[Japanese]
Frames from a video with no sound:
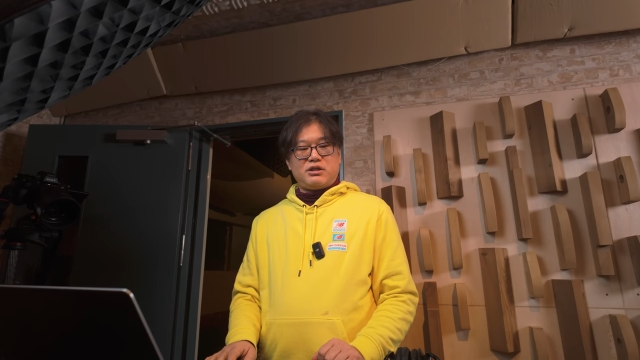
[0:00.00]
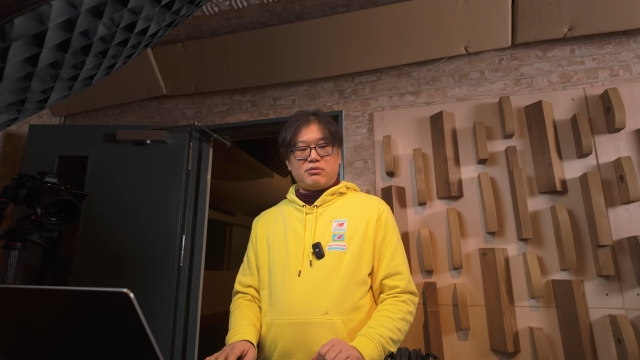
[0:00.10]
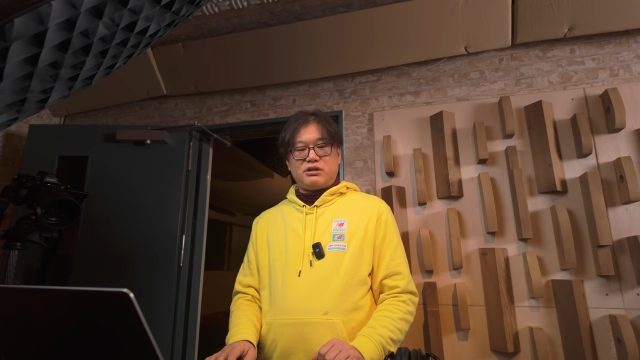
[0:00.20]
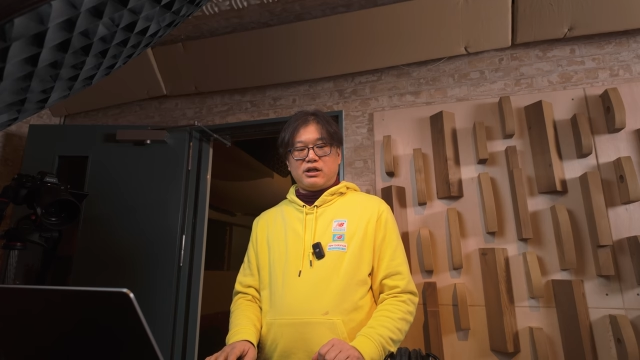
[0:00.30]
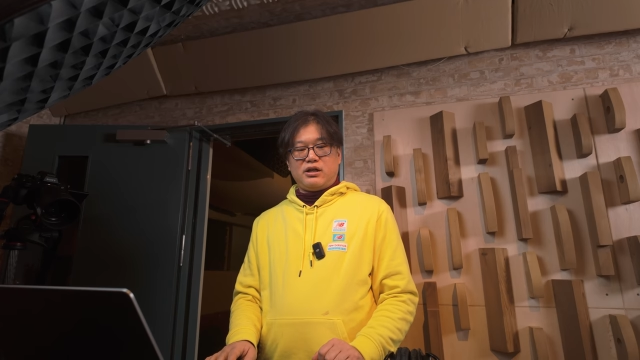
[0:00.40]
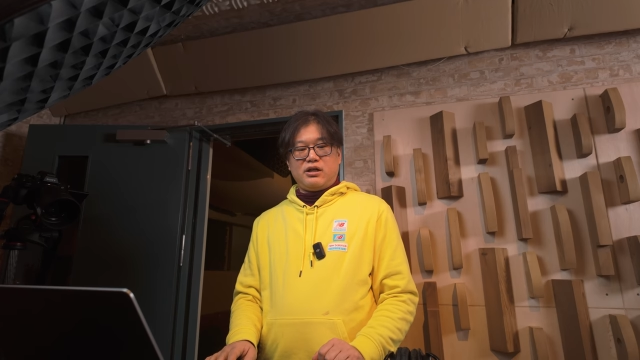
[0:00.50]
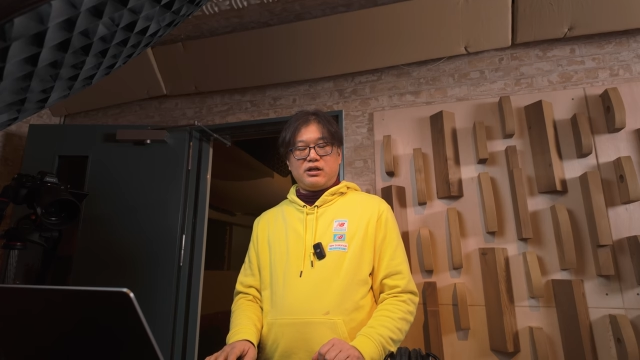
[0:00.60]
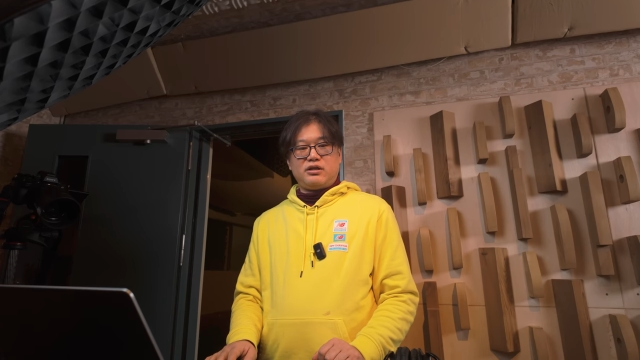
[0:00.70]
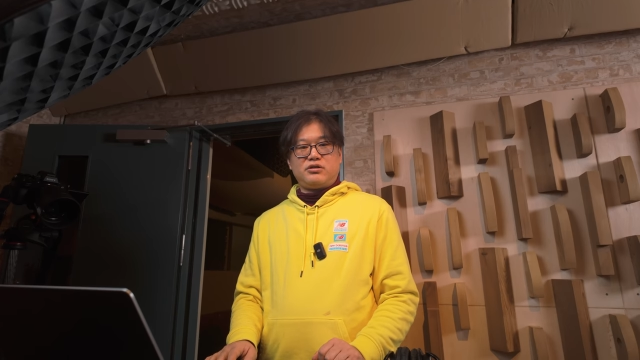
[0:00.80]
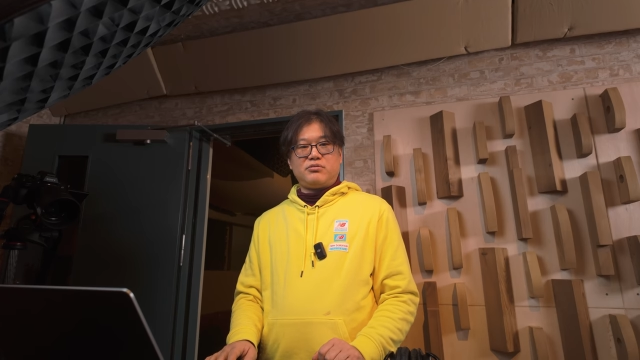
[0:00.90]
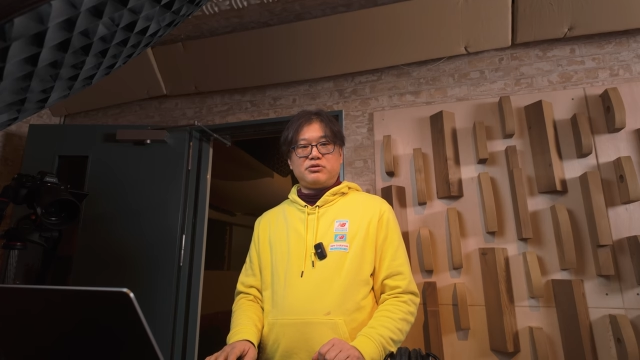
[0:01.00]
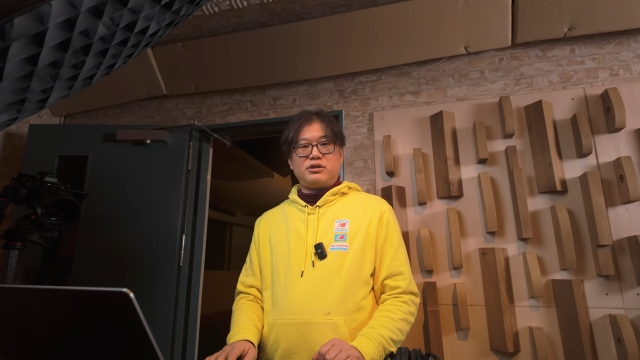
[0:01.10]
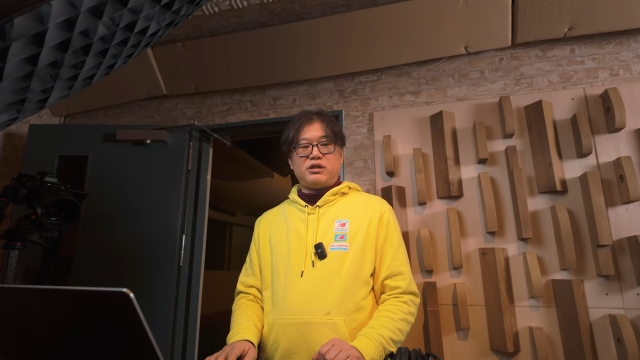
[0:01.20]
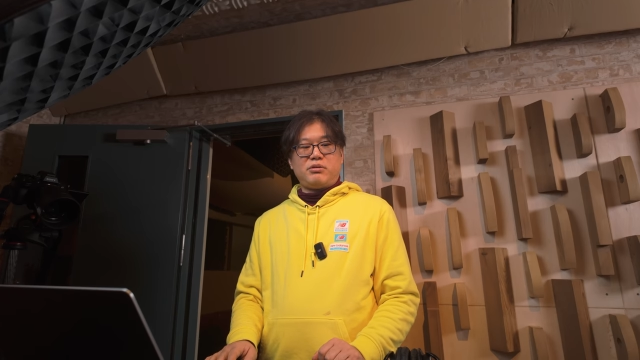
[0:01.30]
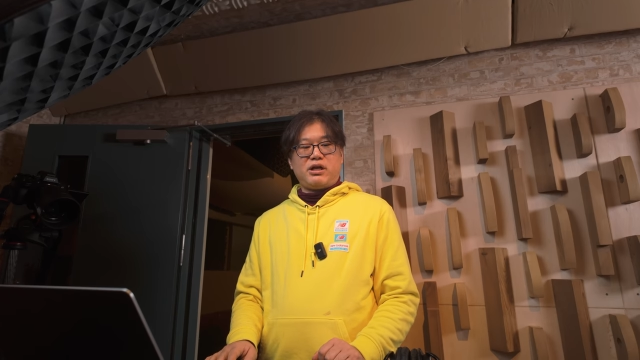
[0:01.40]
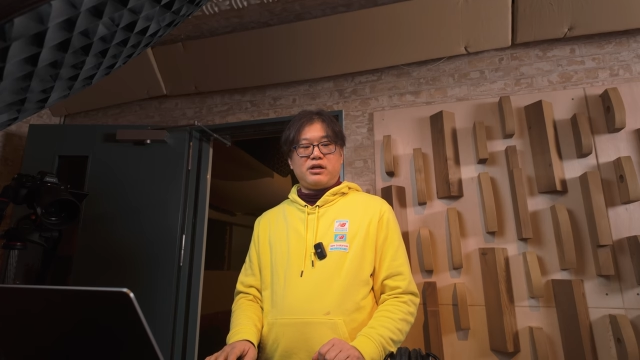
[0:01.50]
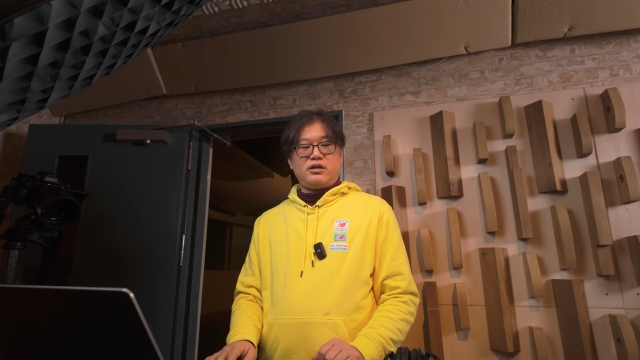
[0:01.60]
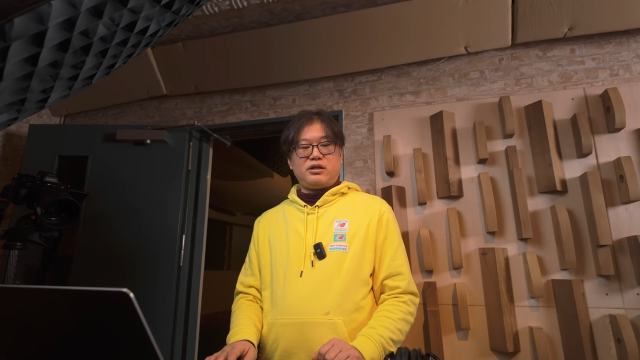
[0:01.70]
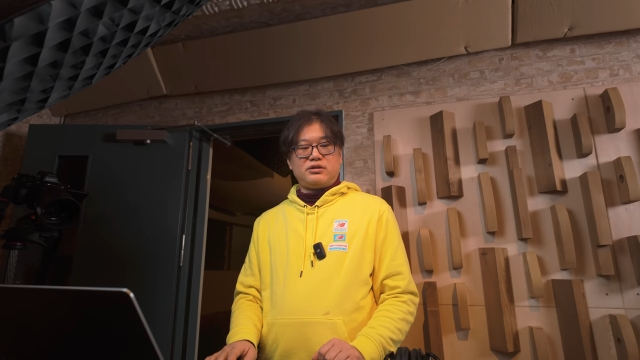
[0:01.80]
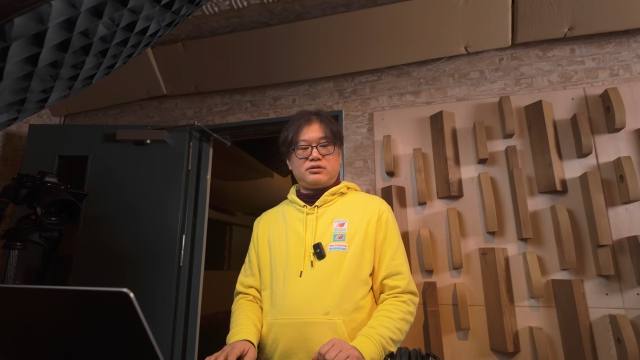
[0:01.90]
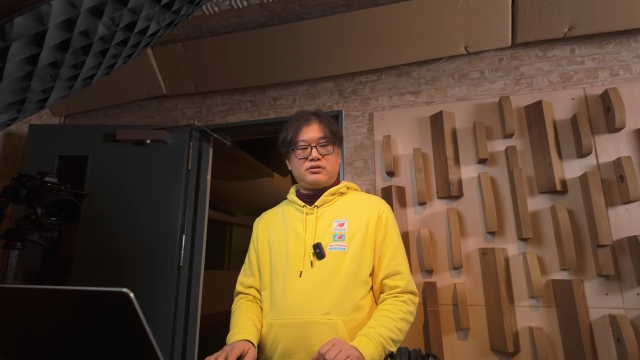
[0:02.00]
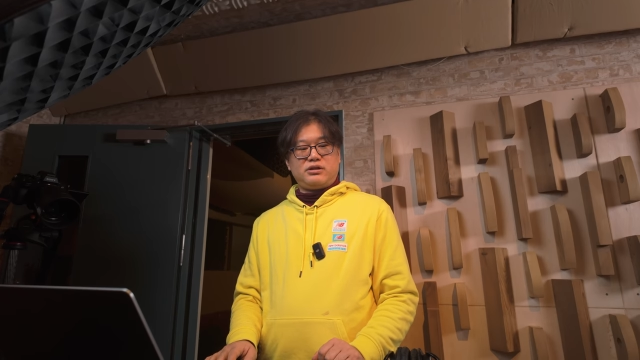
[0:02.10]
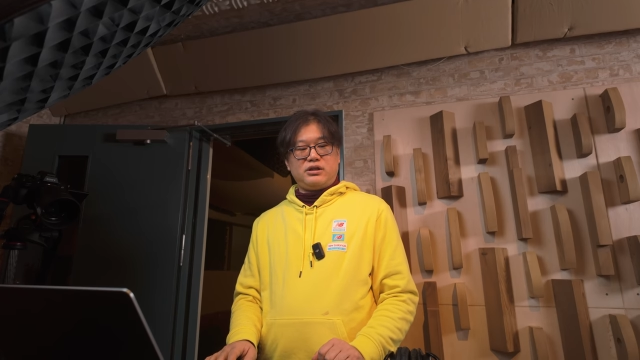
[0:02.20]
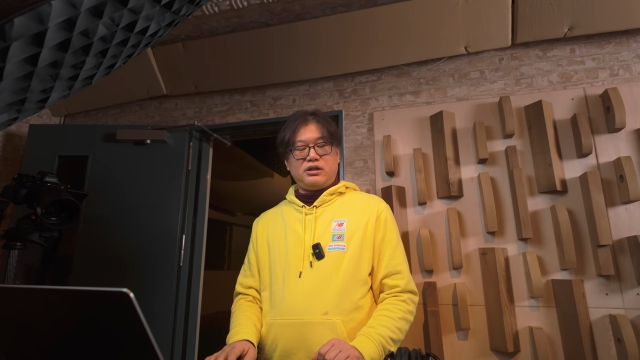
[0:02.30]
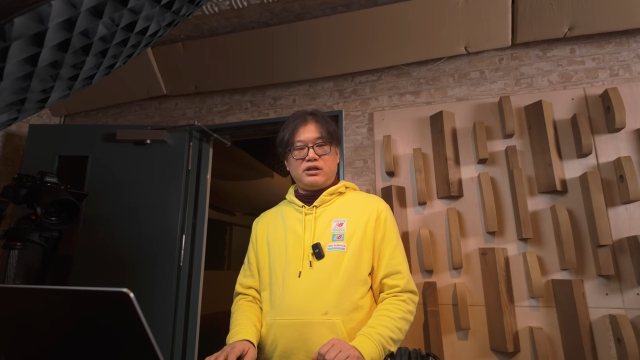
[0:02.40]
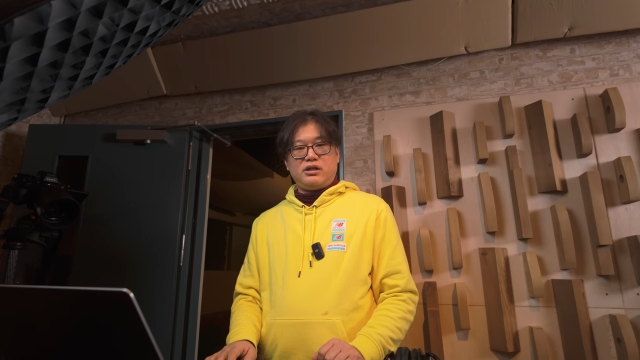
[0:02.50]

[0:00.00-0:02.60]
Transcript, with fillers: めちゃめちゃいいと思うんで、まあ安い